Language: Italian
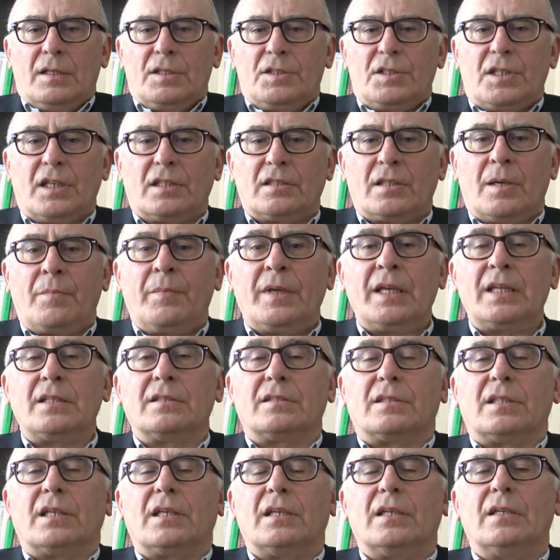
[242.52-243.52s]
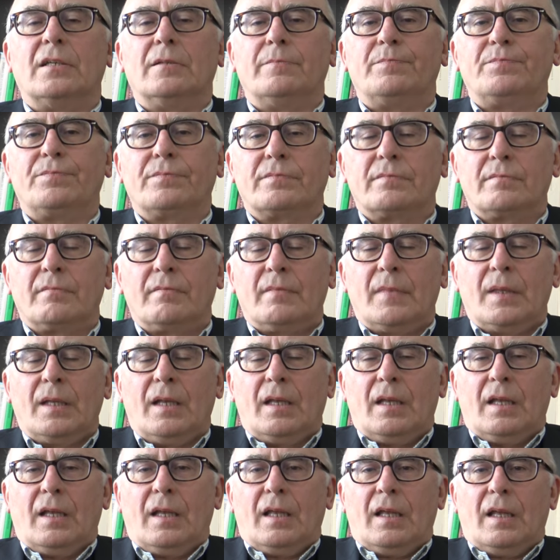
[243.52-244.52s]
Certamente
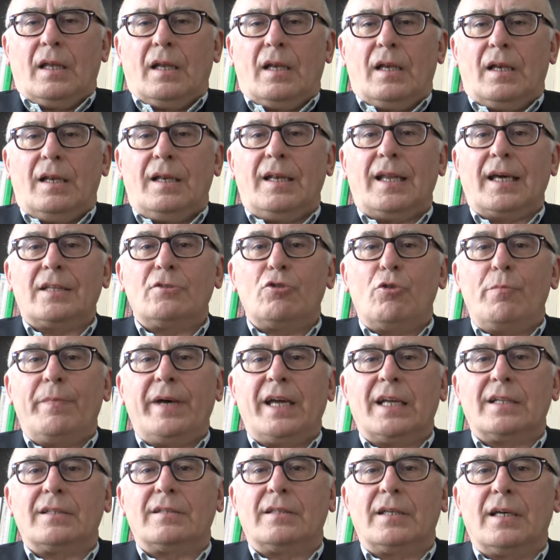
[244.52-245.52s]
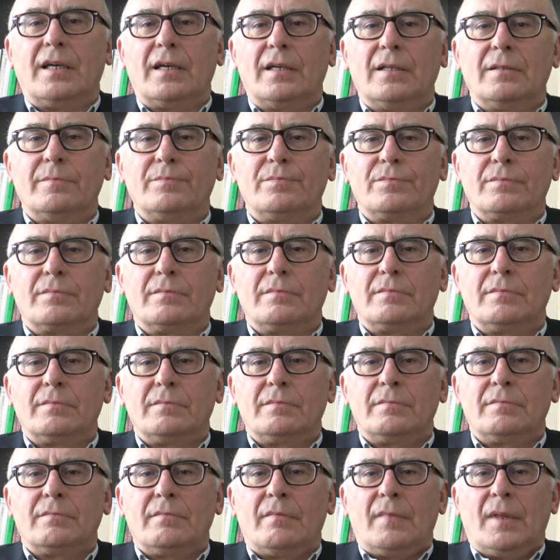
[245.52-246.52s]
la domanda
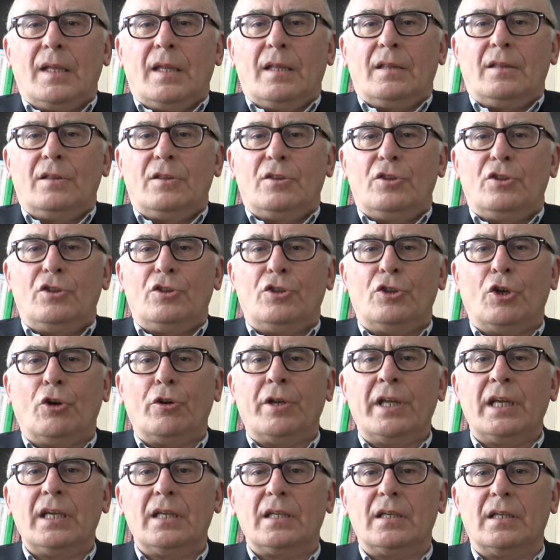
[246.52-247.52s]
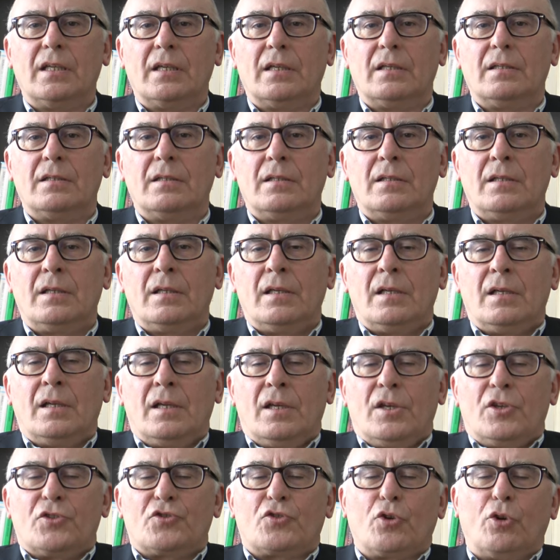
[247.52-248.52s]
non è
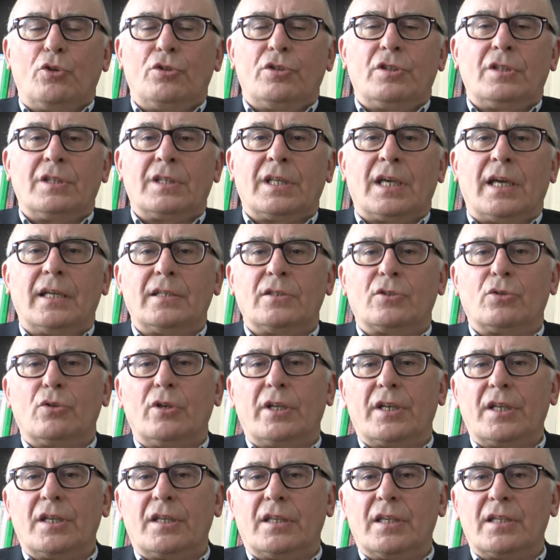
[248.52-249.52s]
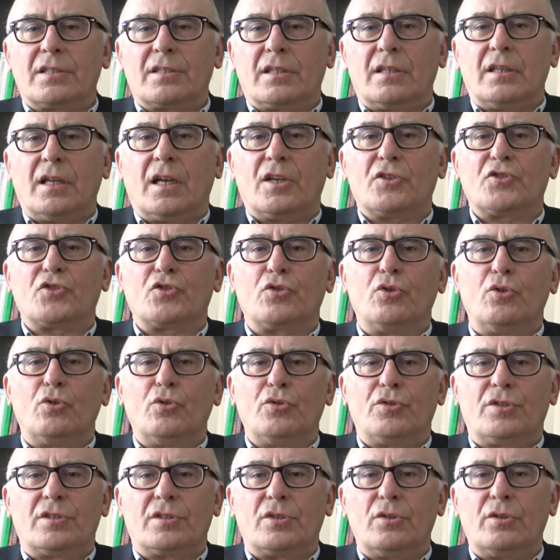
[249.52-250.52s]
soltanto la richiesta della
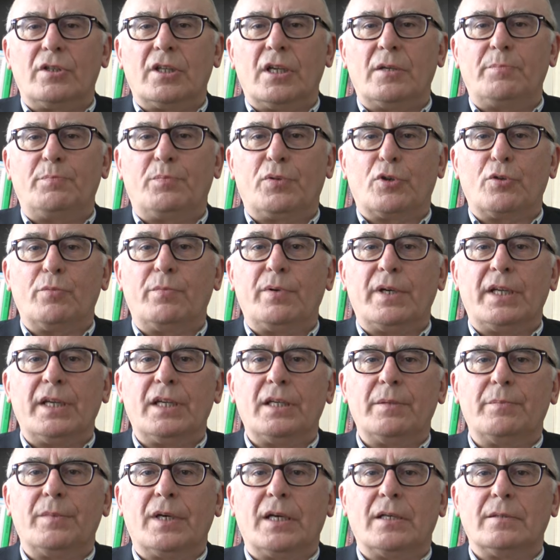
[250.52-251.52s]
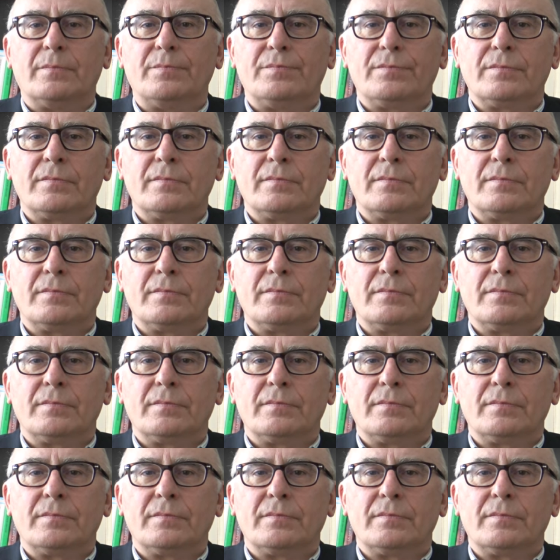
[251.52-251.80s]
soluzione del problema,